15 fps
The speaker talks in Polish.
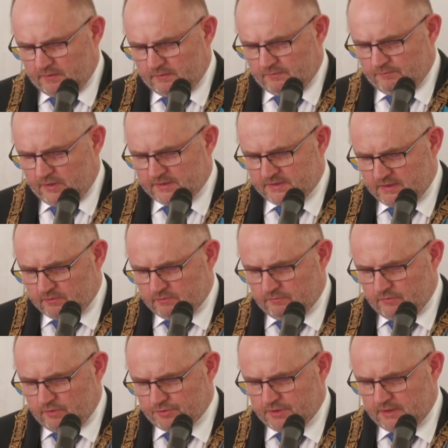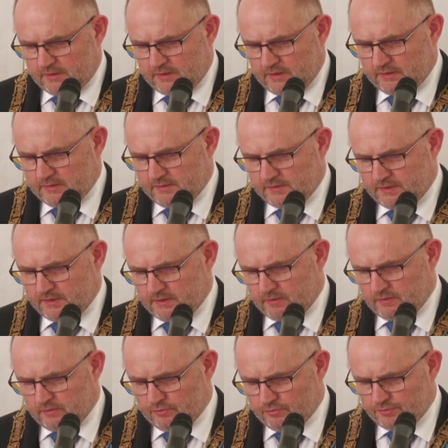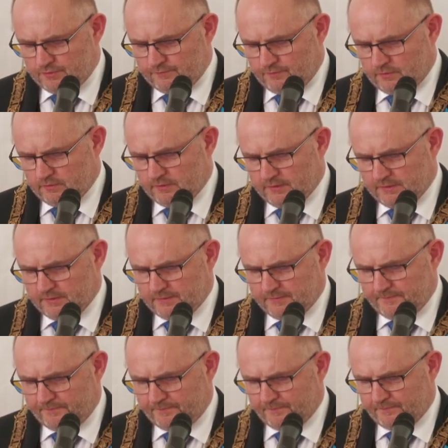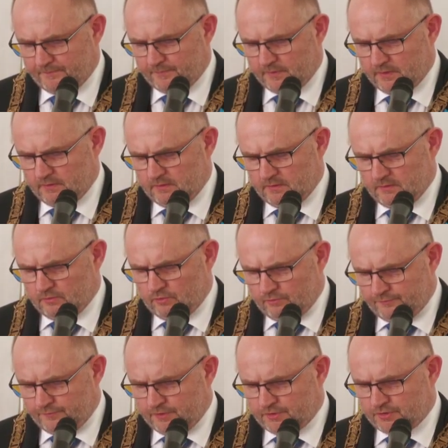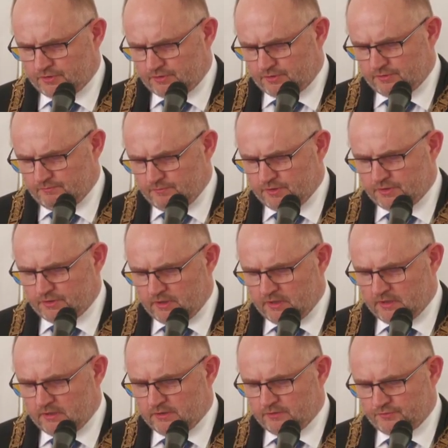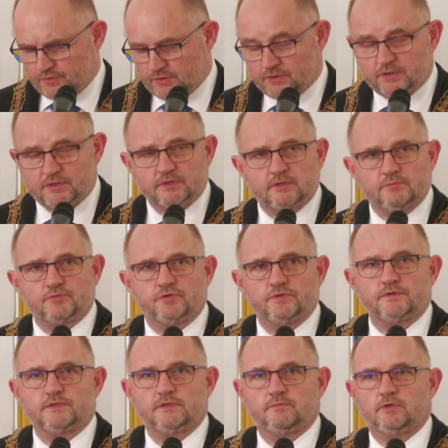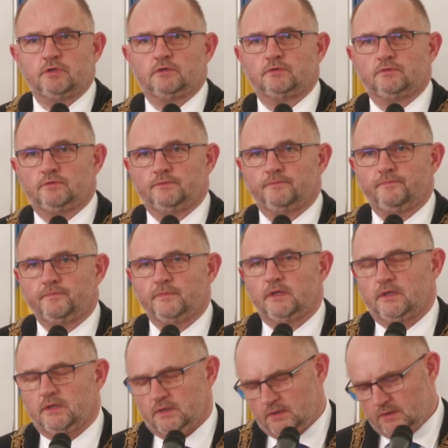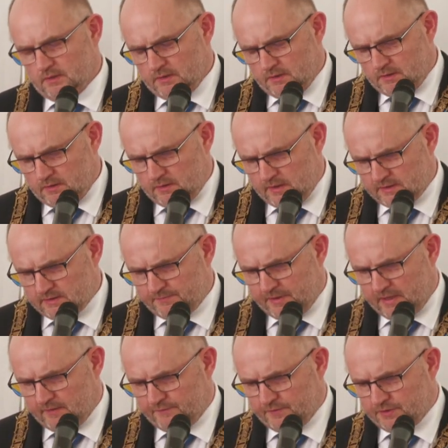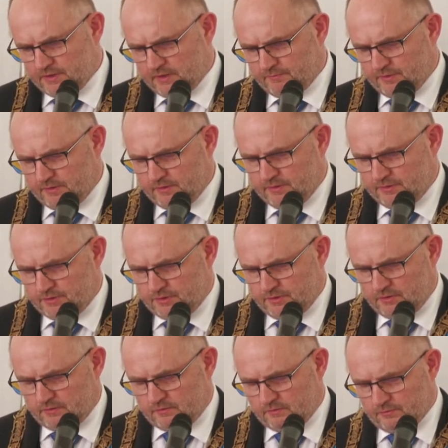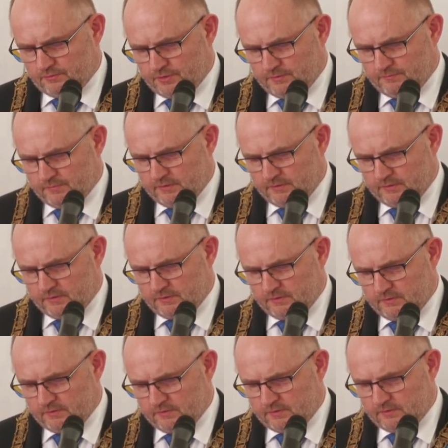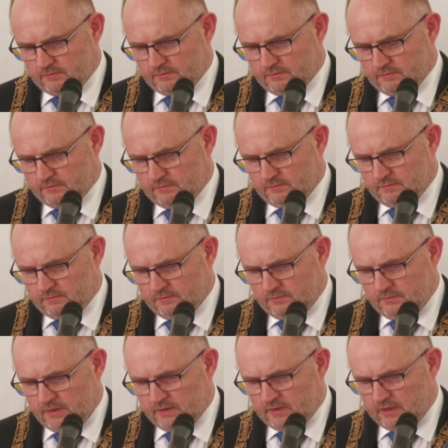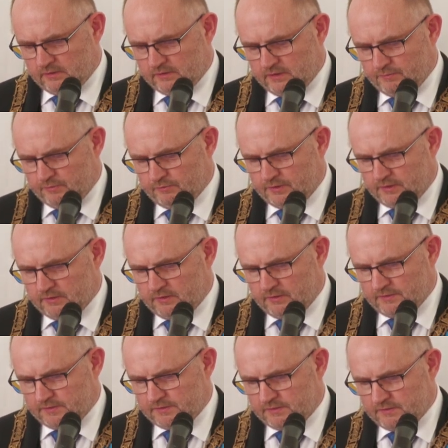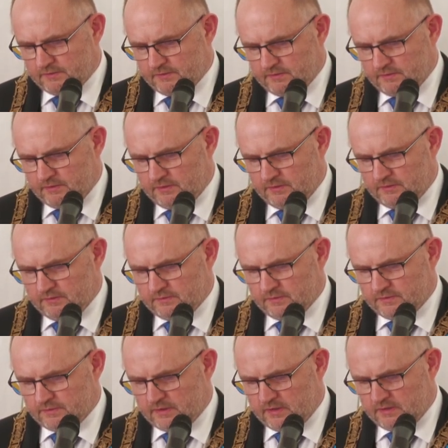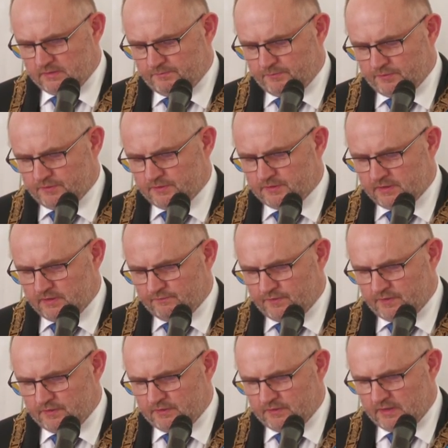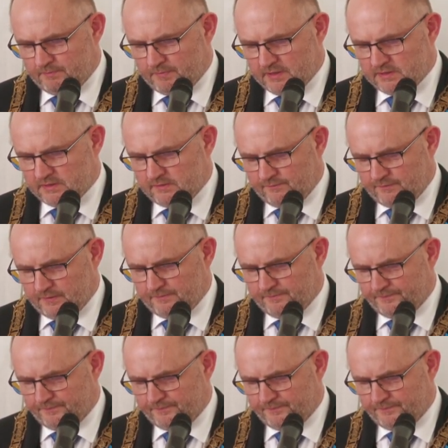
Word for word: basenu Morza Atlantyckiego, ludzi wolnych, również myśleli w 1946 roku, jak sprawić, aby i ci, którym niedany był ten los i zostali pozostawieni na pastwę.